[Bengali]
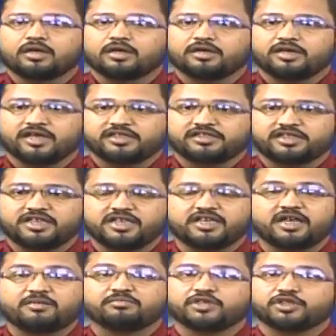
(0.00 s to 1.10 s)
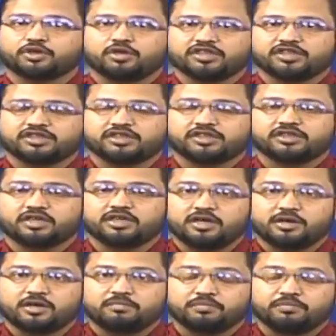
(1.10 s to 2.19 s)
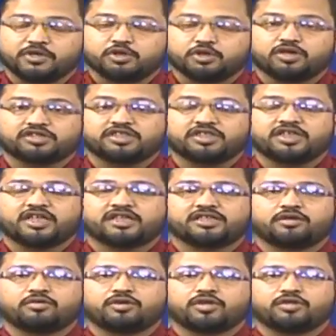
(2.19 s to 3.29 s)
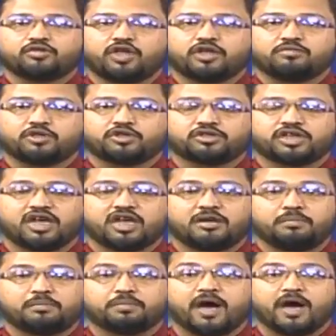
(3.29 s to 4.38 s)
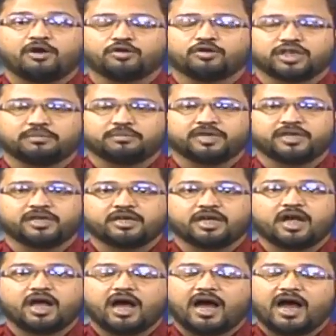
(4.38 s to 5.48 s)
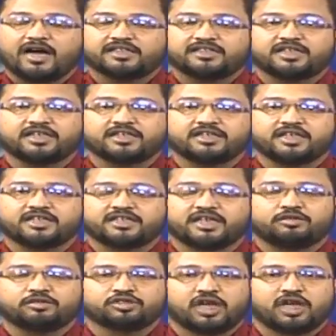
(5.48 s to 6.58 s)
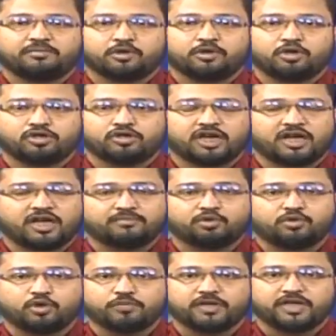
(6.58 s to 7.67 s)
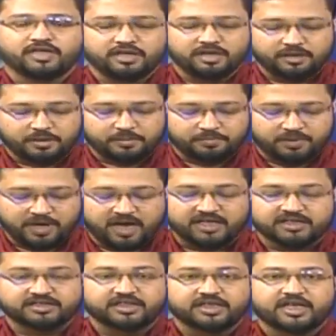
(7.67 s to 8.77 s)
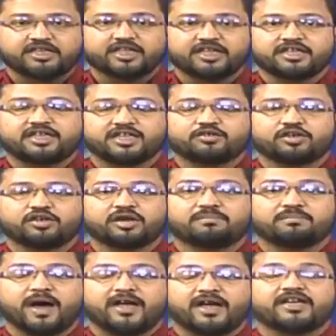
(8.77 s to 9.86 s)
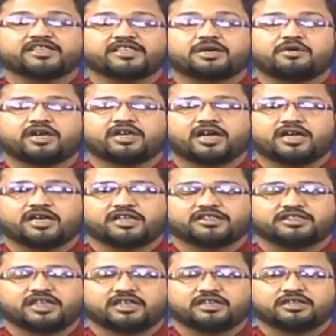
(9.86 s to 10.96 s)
নেক্সট কি না বৃষ রাশি বৃষ রাশির ক্ষেত্রেও কিন্তু এই বছরটা ভালো যাবে আর্থিক দিক থেকে তো সাফল্যতা লাভ করবেই প্লাস এদের কিন্তু একটা বাইরে যাওয়ার কানেকশান